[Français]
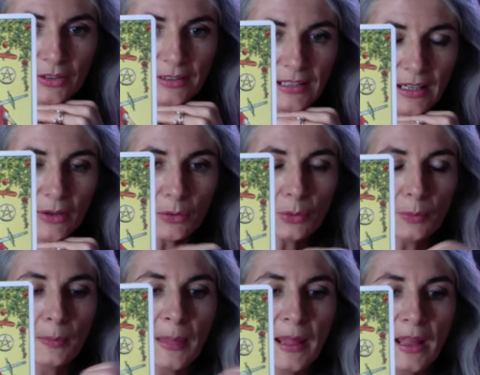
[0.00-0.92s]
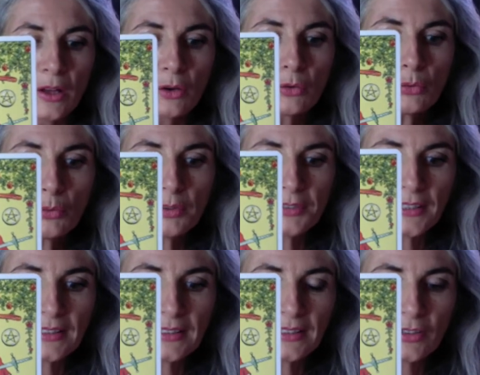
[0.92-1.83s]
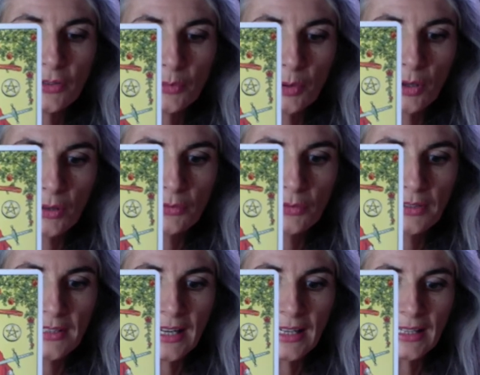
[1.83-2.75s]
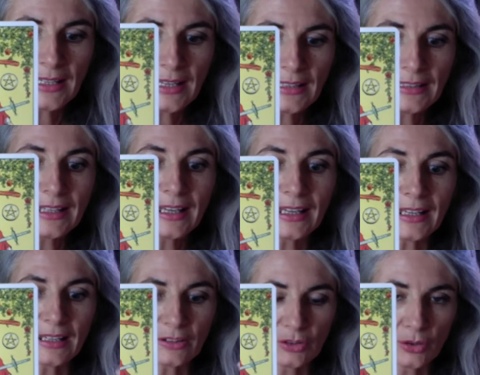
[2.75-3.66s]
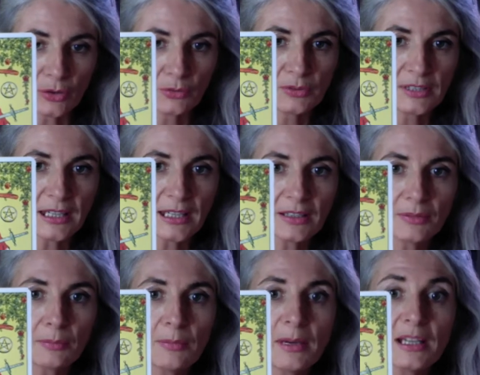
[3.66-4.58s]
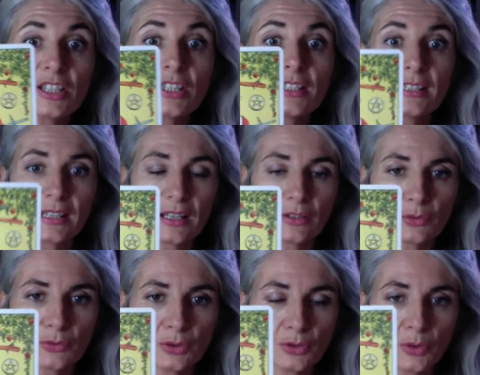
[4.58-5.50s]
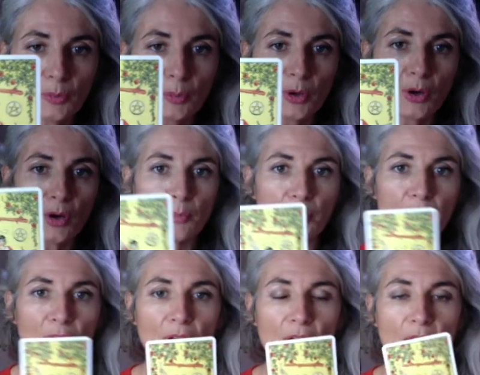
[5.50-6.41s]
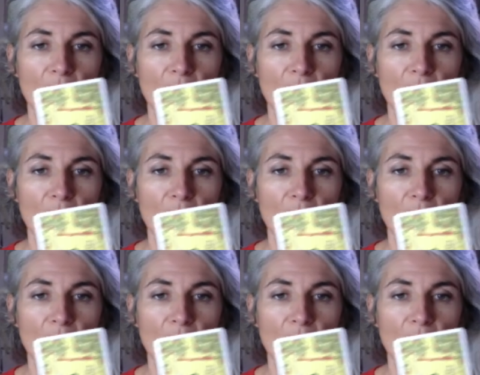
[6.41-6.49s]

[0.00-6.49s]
le tarot, Objectivement, vous allez être créateur, vous allez être magicien de votre propre